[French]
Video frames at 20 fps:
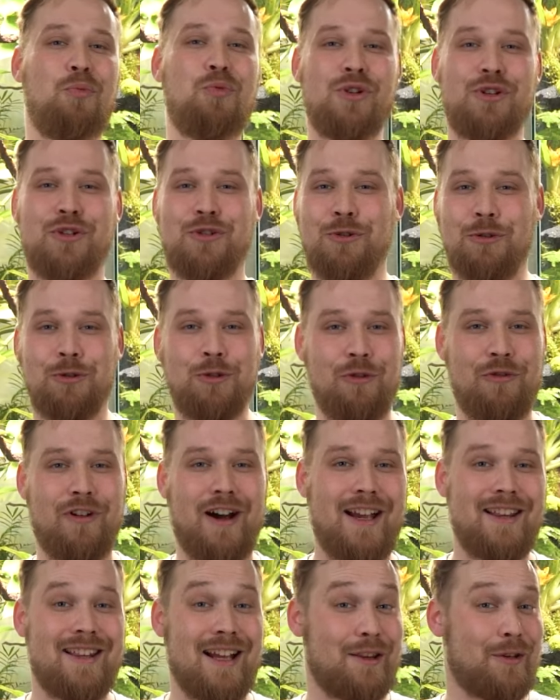point chaud
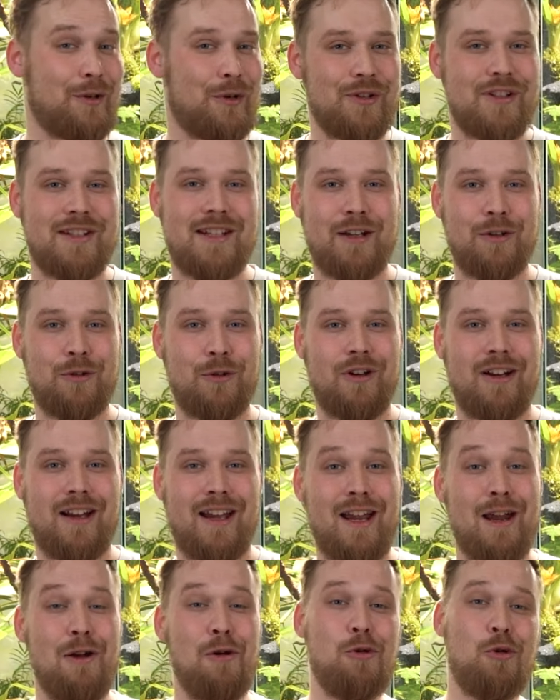devra être à 35
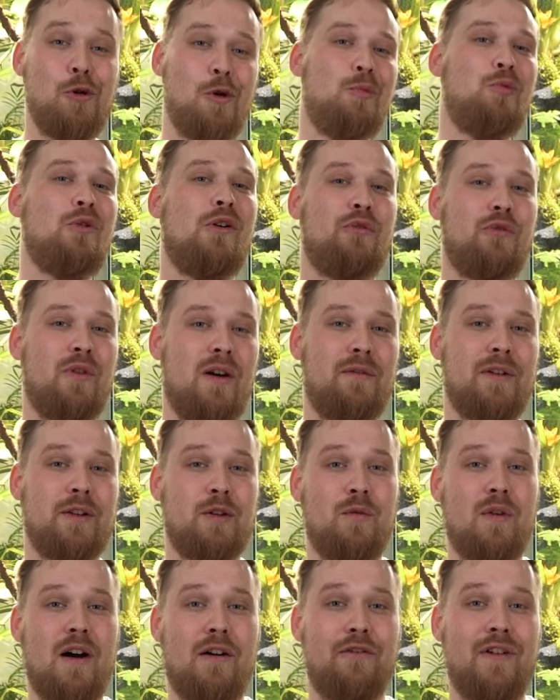degrés, le point froid va
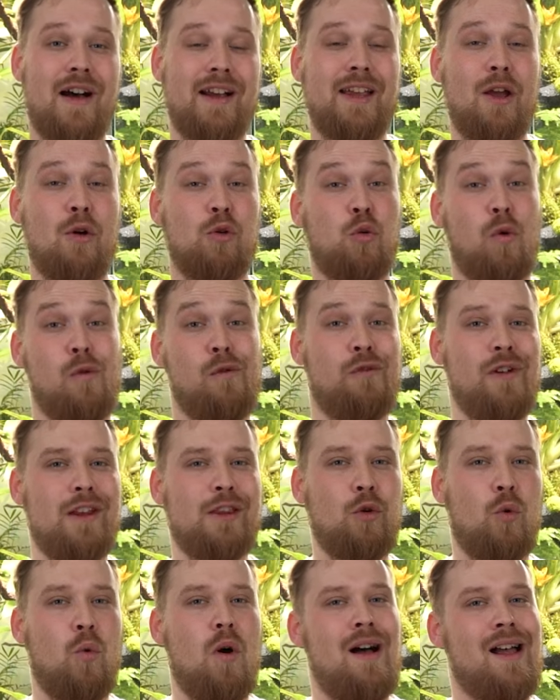devoir varier entre
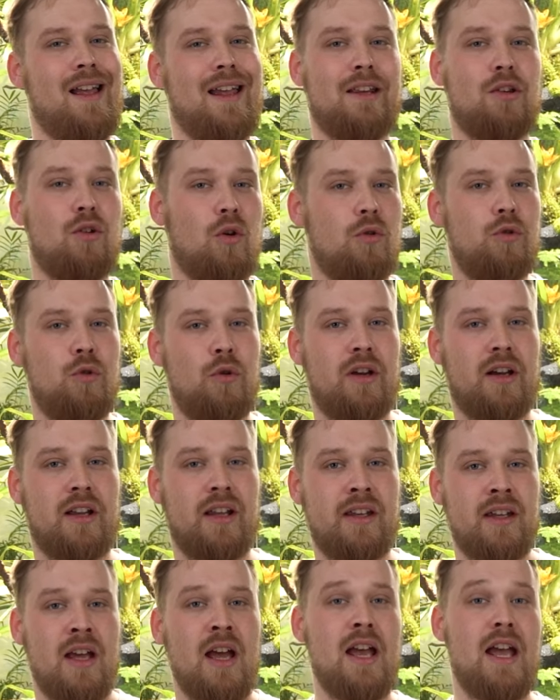23 et 30
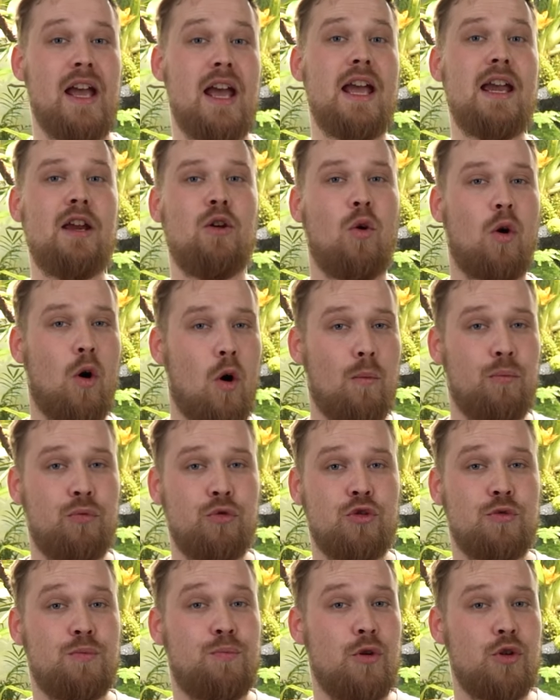degrés et il aura en
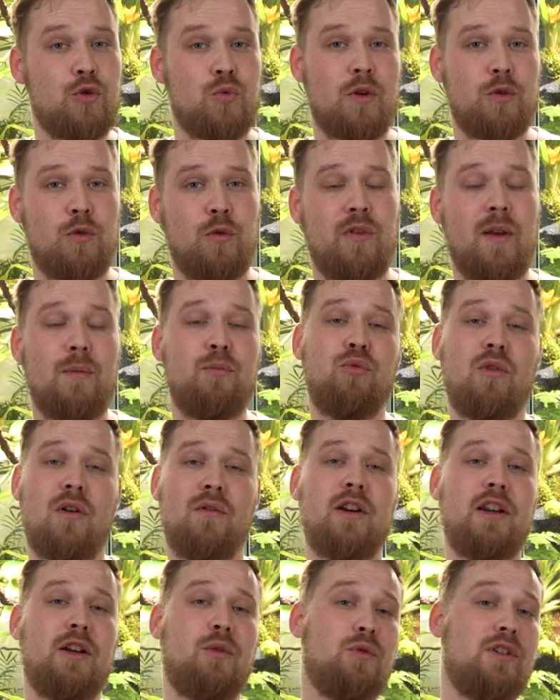plus besoin d'UV pour
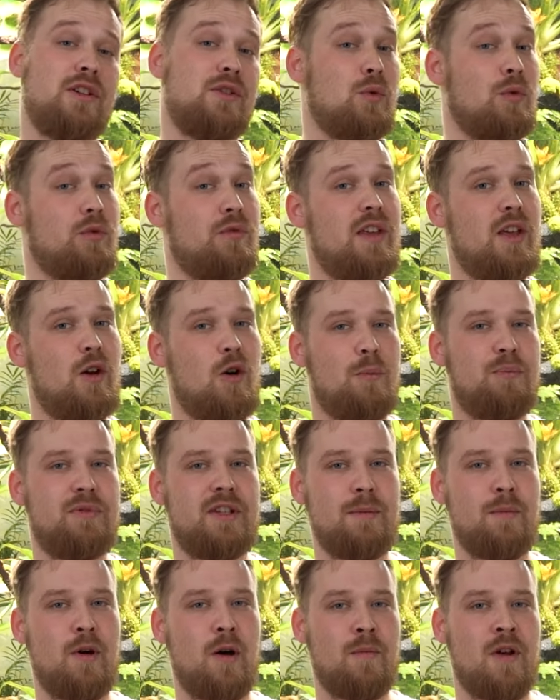avoir les conditions de vie
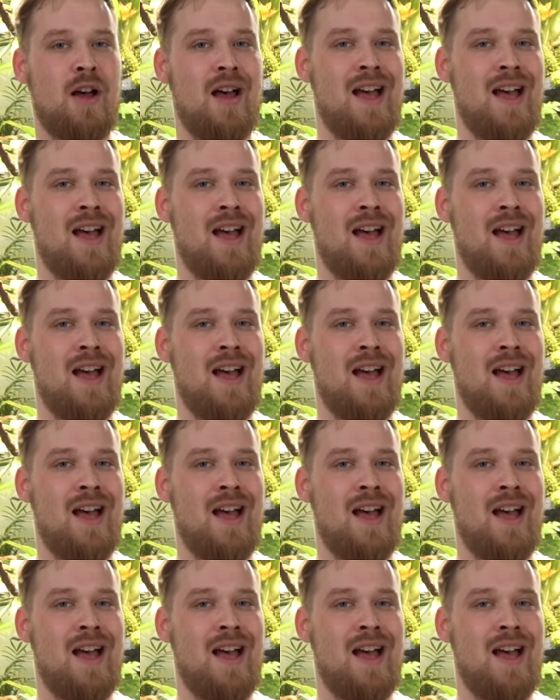optimum.